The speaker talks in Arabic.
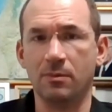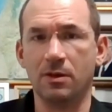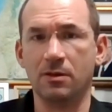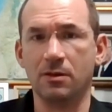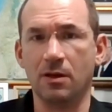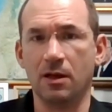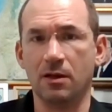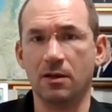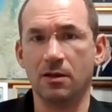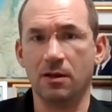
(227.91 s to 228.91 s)
من
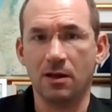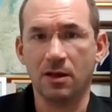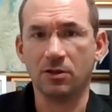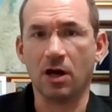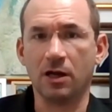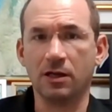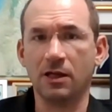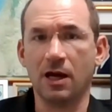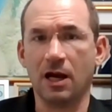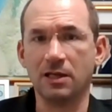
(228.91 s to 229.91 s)

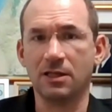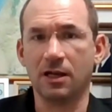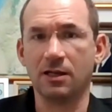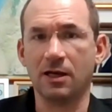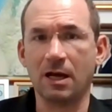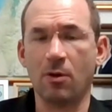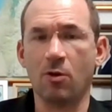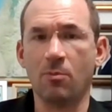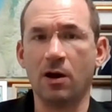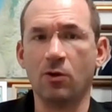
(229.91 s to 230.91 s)
التقنيه العسكريه كما
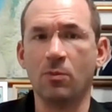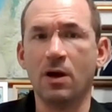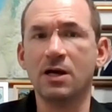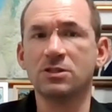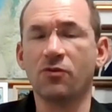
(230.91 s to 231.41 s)
هو معلوم،